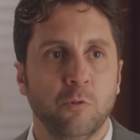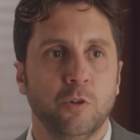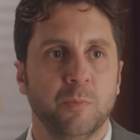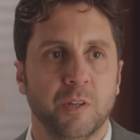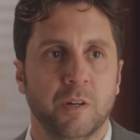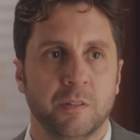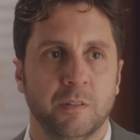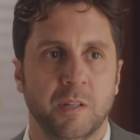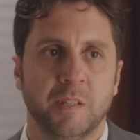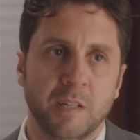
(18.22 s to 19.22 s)
اول يوم النهارده
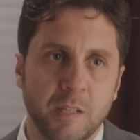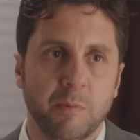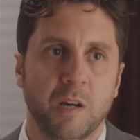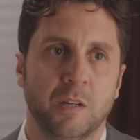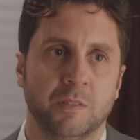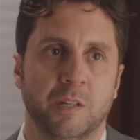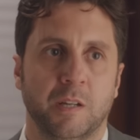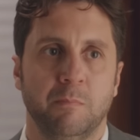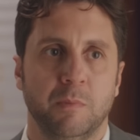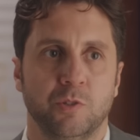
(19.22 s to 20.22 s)
ادعي لي بقى اقدر
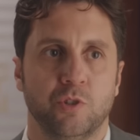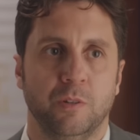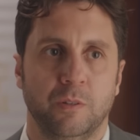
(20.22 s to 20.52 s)
اكمل ان شاء